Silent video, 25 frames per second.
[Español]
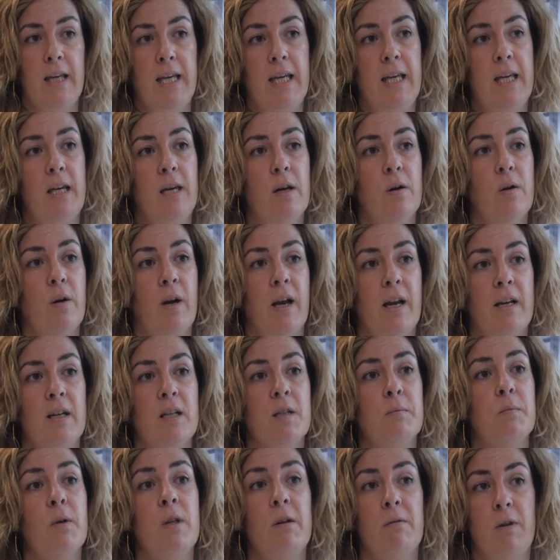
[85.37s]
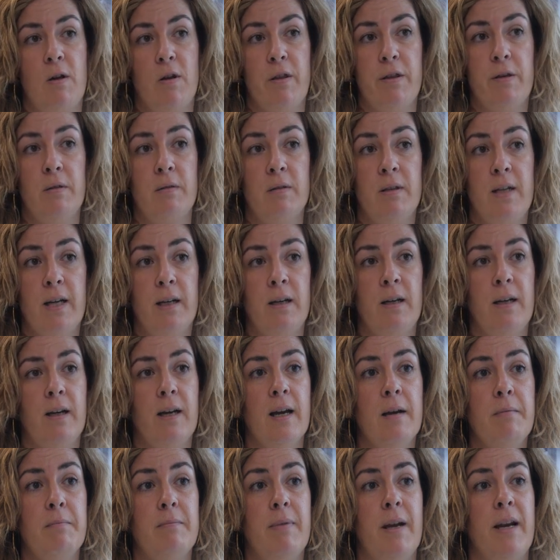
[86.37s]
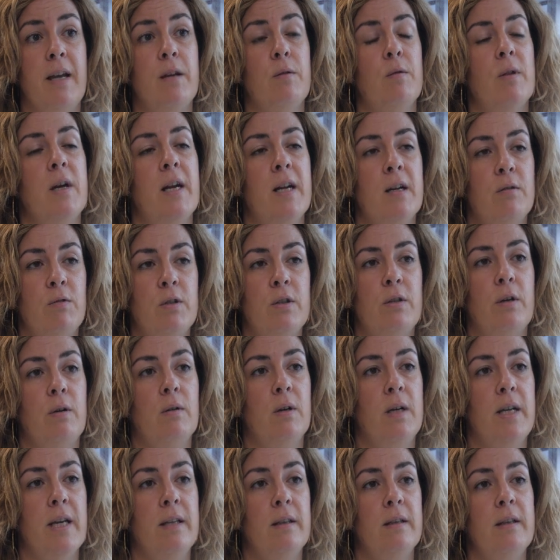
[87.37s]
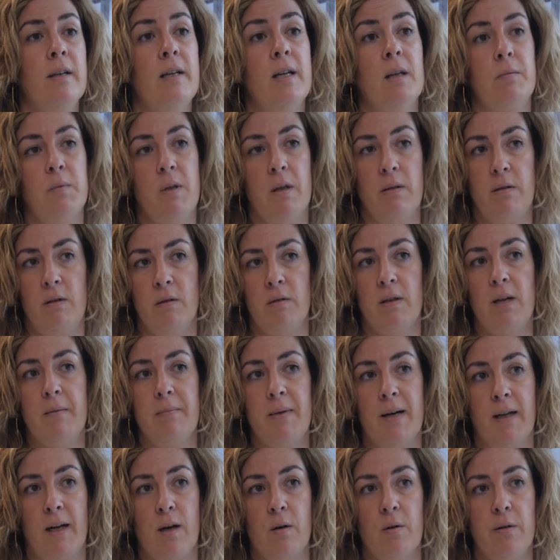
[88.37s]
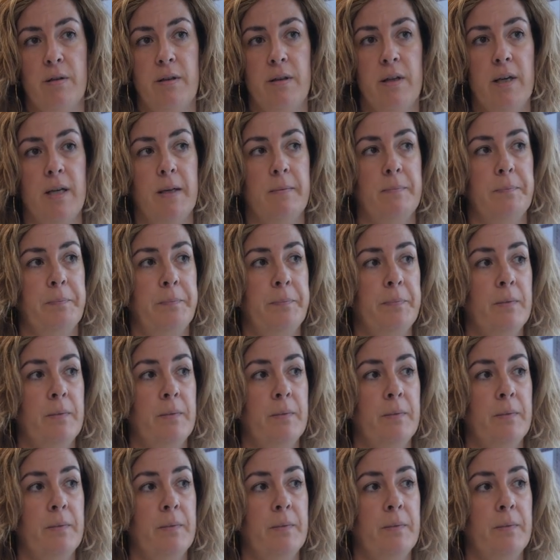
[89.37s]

y organismo de evaluación técnica para ayudar a nuestro cliente en la obtención del mercado CE.